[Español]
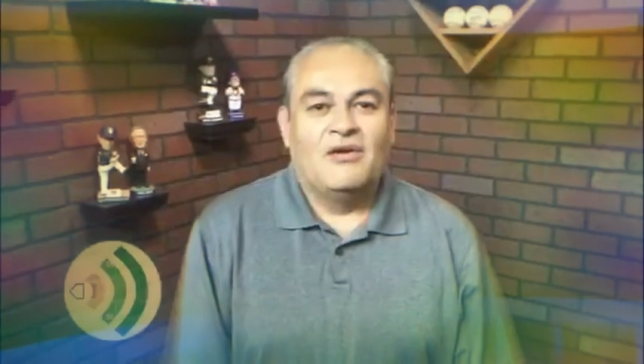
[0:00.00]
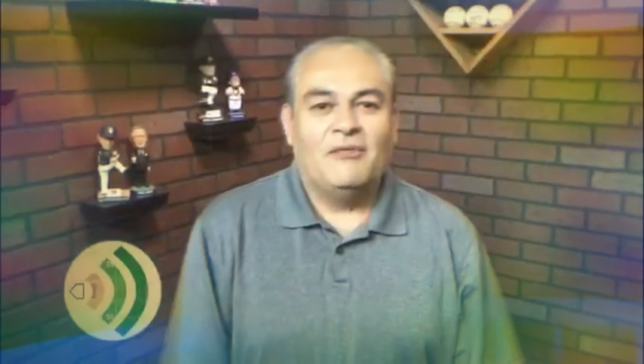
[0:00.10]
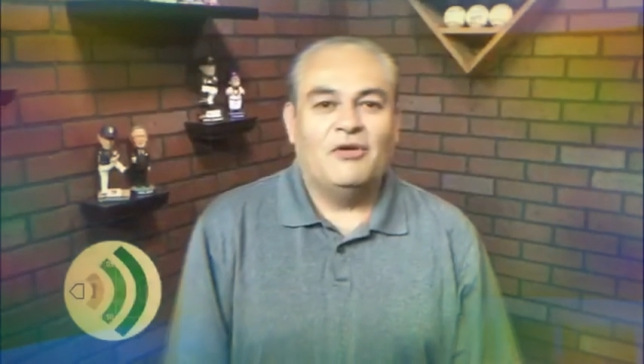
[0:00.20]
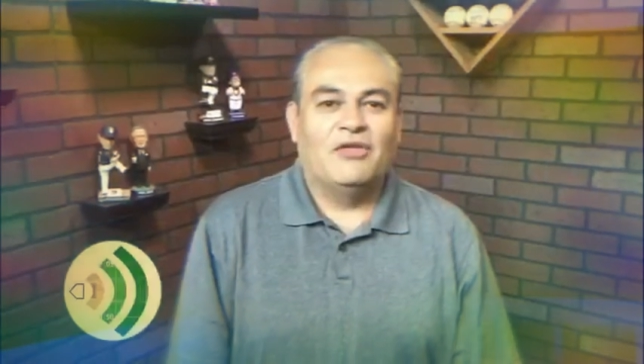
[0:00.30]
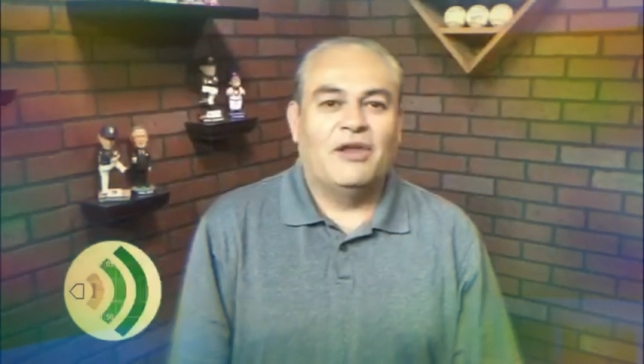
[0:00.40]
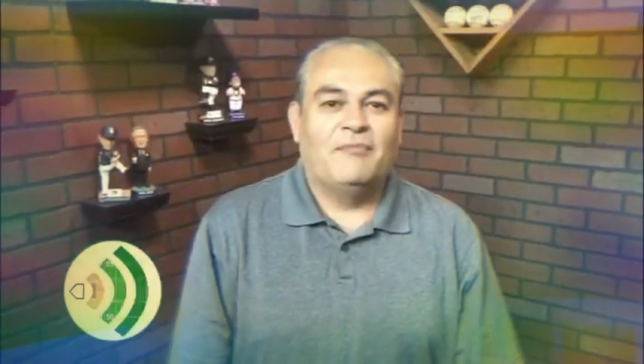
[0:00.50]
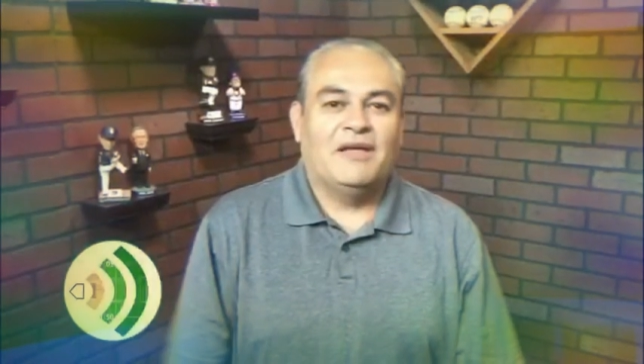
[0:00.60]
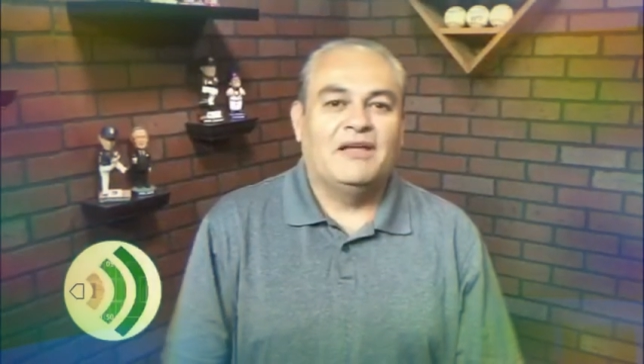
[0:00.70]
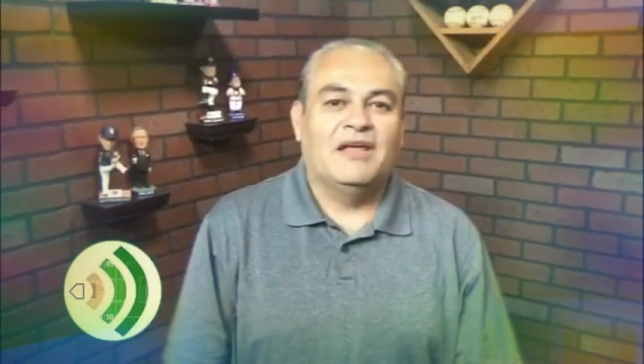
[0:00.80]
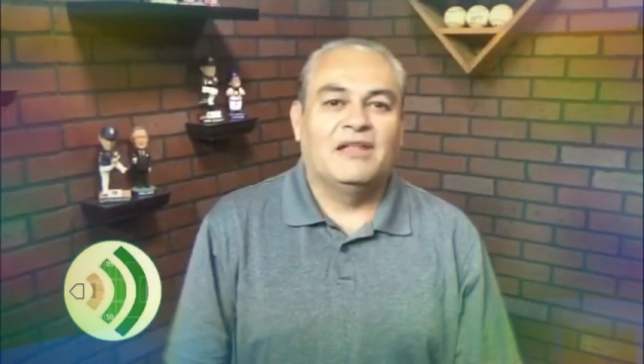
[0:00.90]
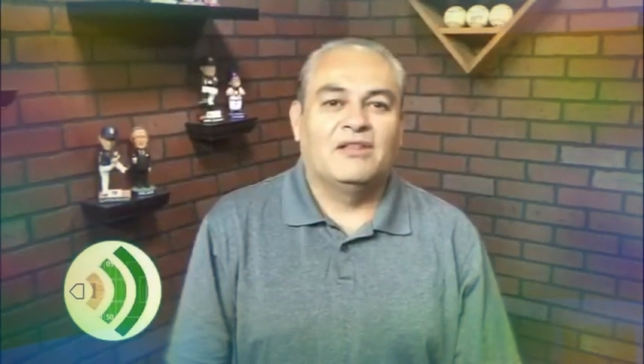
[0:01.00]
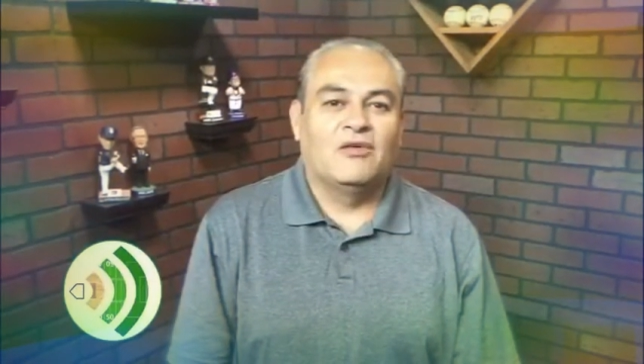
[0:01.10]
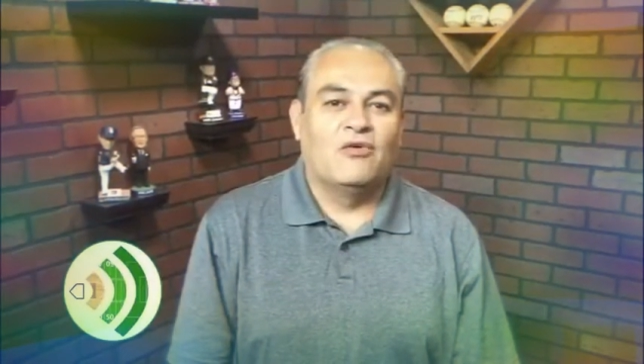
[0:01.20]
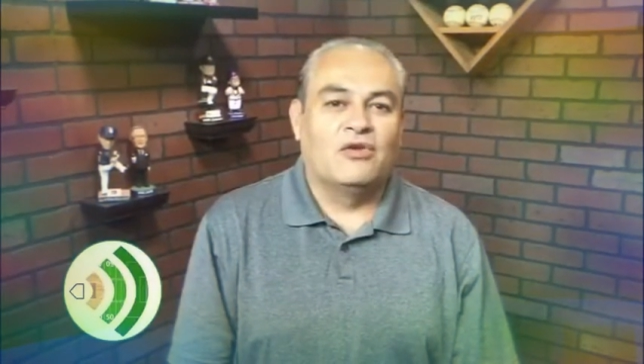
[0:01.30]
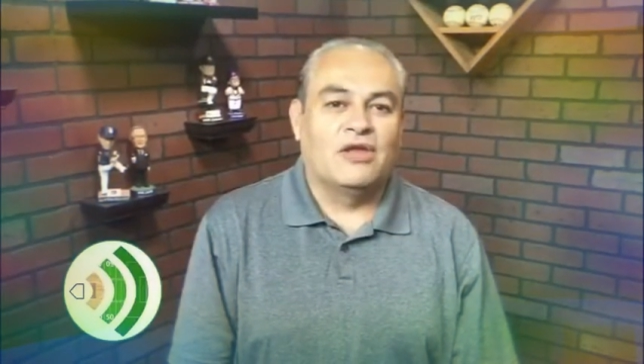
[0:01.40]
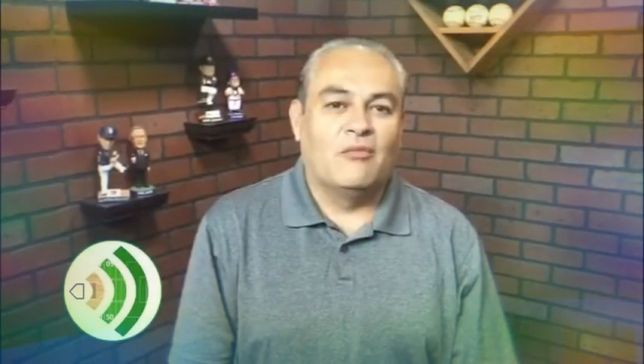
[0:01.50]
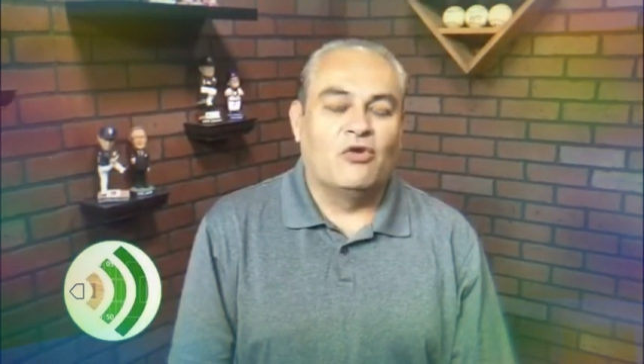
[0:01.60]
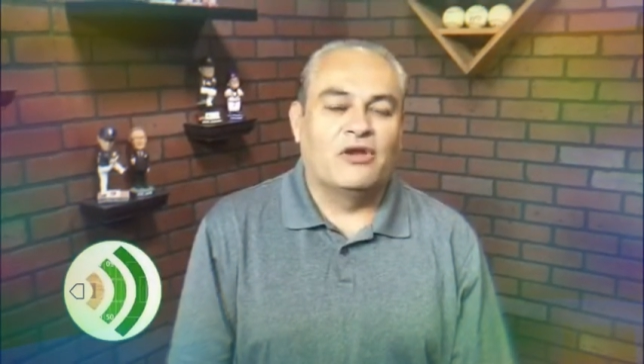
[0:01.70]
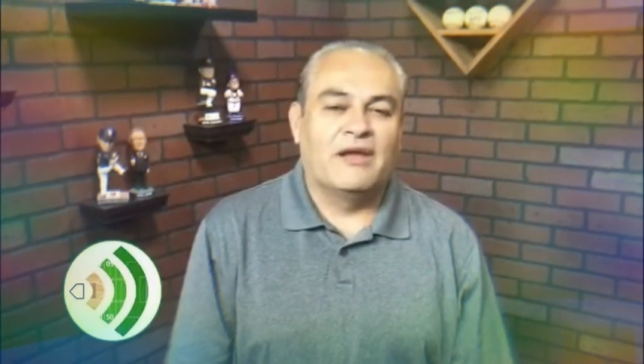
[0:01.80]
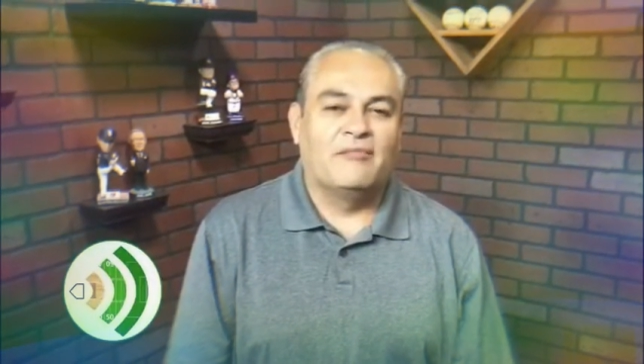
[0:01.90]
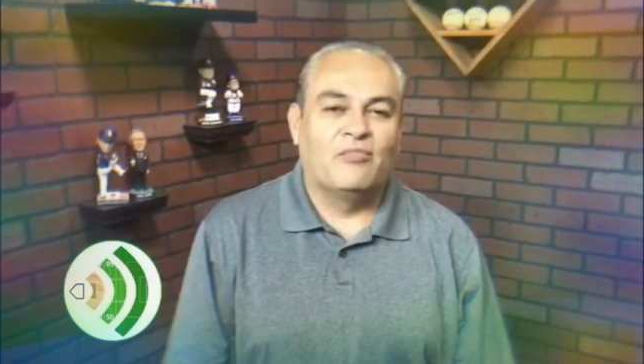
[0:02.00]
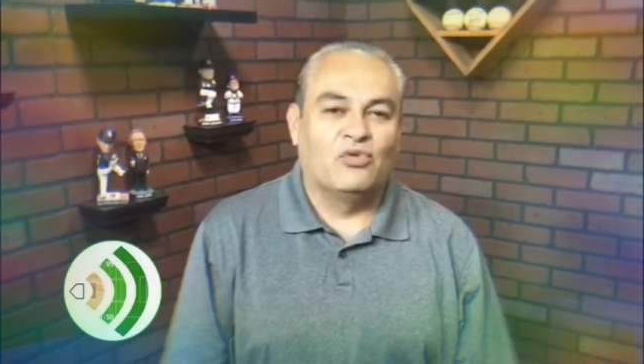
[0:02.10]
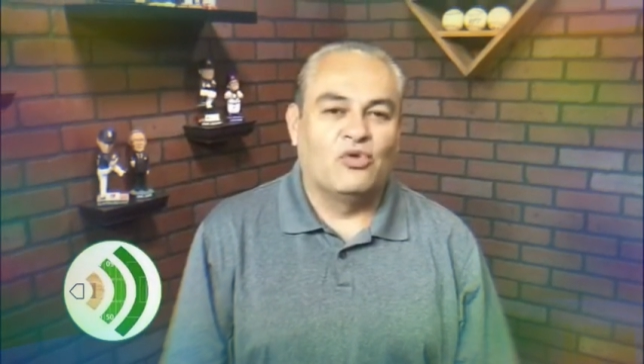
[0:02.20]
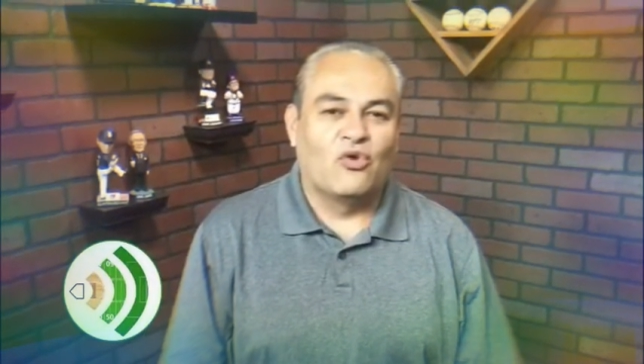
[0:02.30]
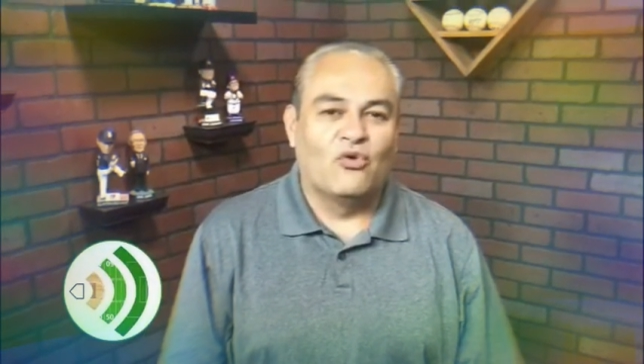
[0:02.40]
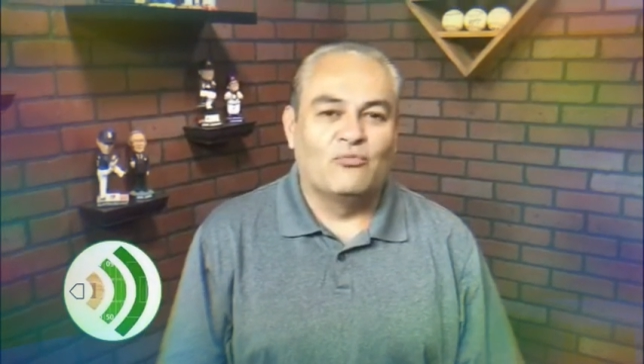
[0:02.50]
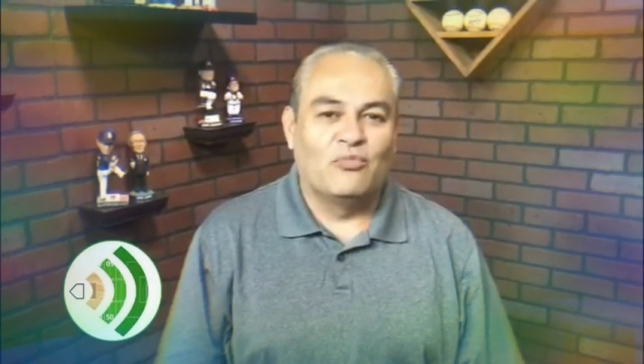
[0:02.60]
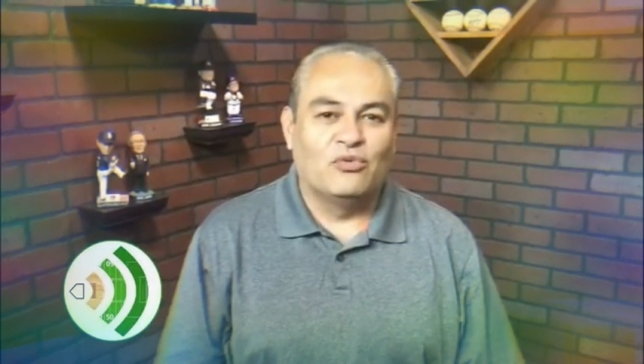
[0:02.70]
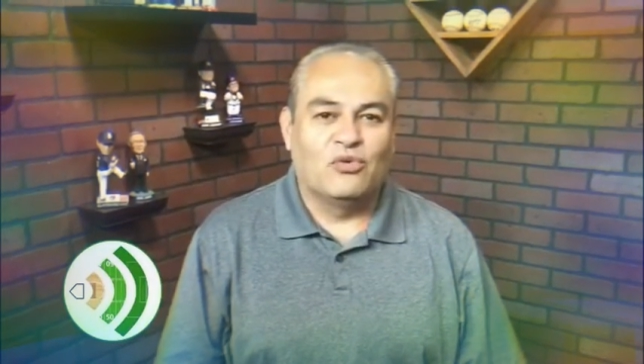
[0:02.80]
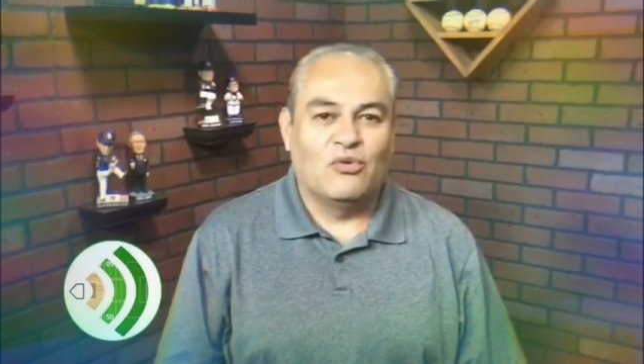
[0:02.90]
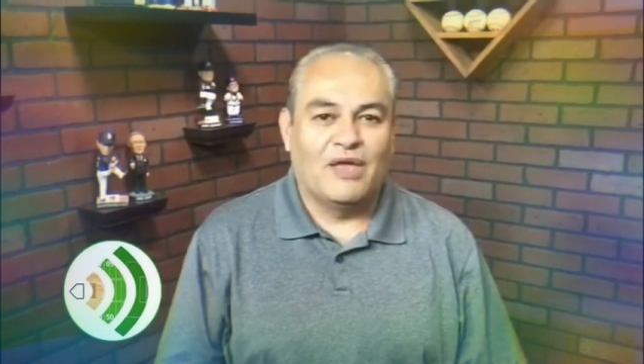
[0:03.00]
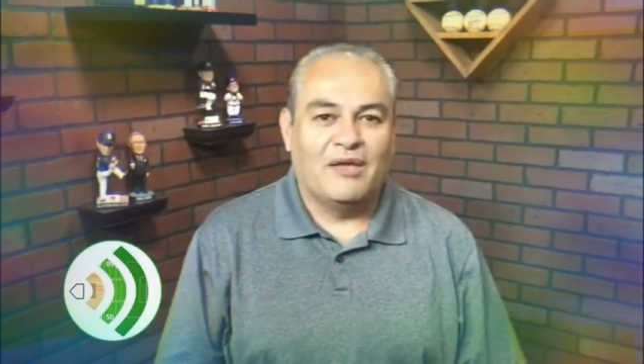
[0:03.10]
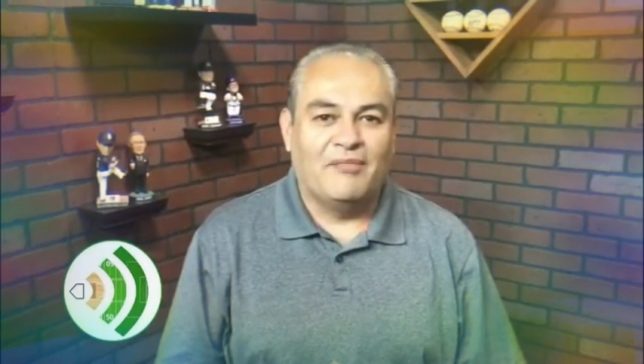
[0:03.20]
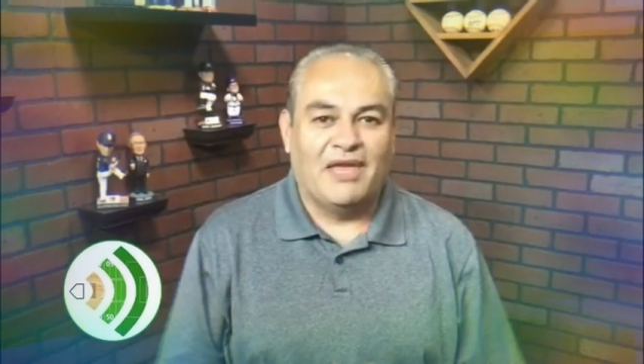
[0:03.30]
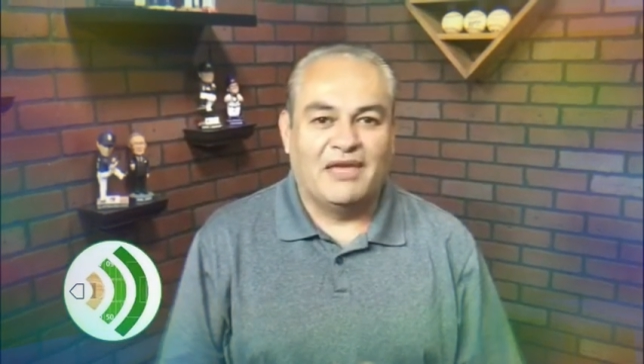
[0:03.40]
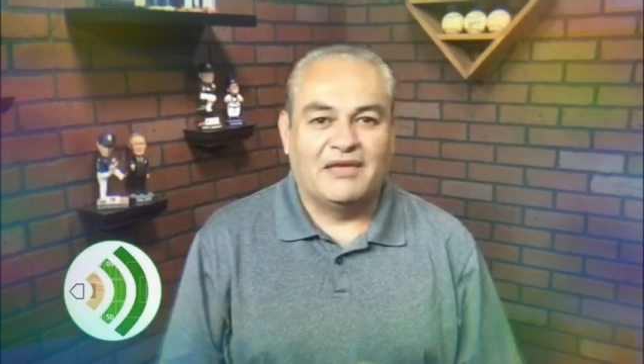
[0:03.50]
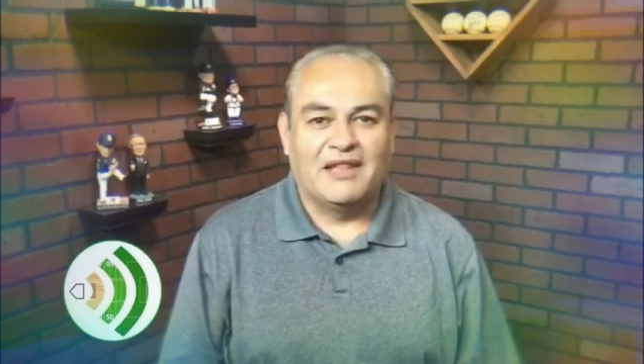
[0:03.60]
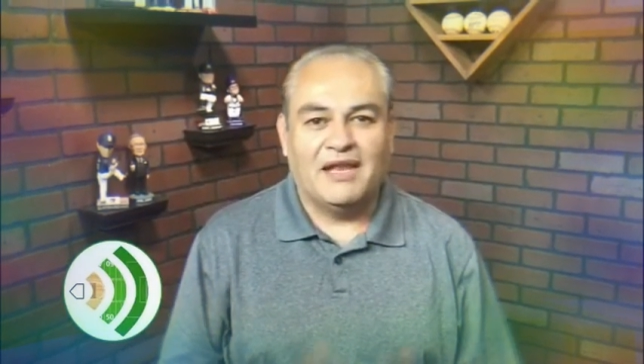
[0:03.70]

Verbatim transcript: Hola amigos de la página jorgemorgan.com.mx.